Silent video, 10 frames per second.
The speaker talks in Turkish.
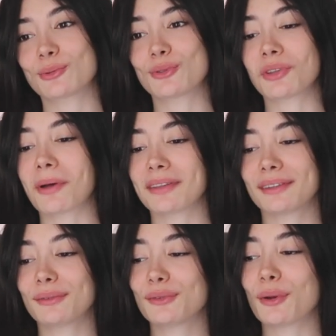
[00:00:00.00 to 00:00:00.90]
Uzun
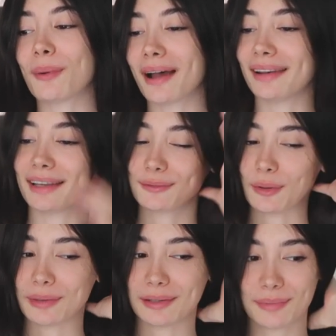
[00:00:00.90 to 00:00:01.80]
zamandır video
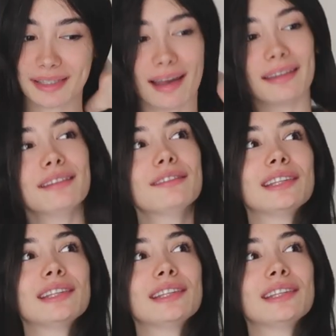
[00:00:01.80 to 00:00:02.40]
paylaşmıyorum. Yani bir aydır